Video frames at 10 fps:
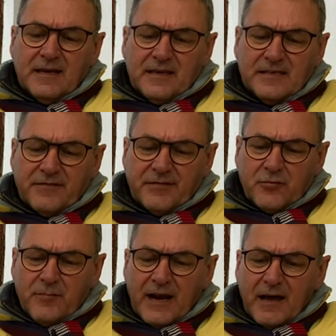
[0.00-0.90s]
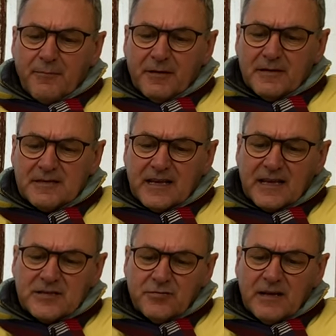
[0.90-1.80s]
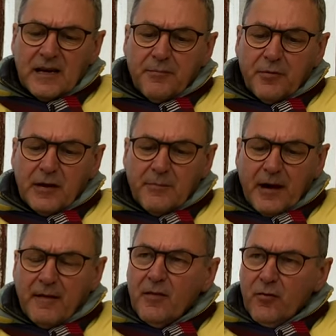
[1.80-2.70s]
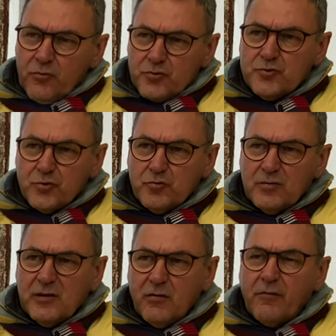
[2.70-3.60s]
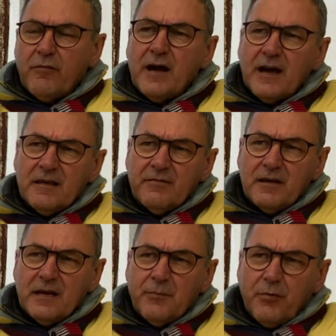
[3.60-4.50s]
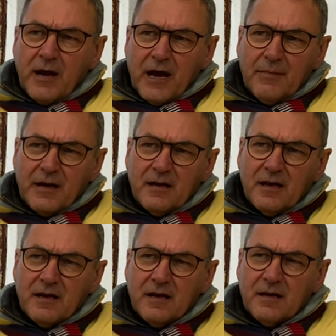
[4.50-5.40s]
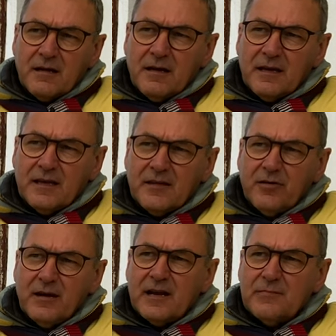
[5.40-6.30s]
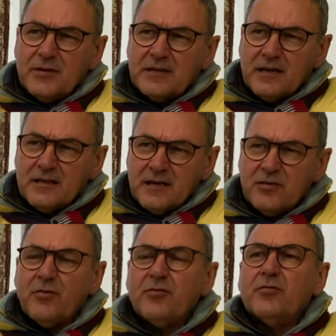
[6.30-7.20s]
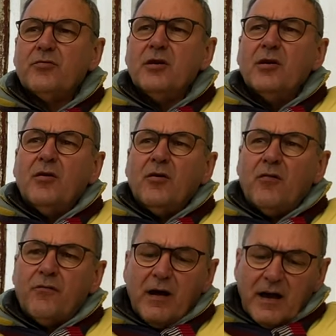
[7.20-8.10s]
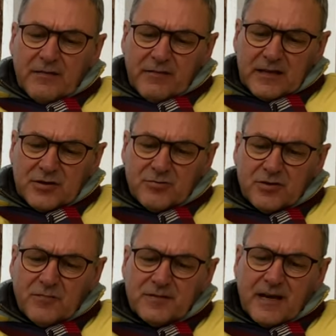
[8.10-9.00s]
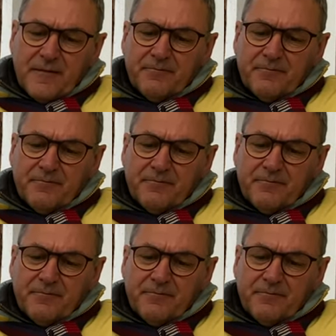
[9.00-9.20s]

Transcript: ils avaient du mal à prendre ces questions, ils ne les prenaient pas. Aujourd'hui, on voit arriver les programmes agricoles et alimentaires territoriaux, on voit arriver des choses comme ça.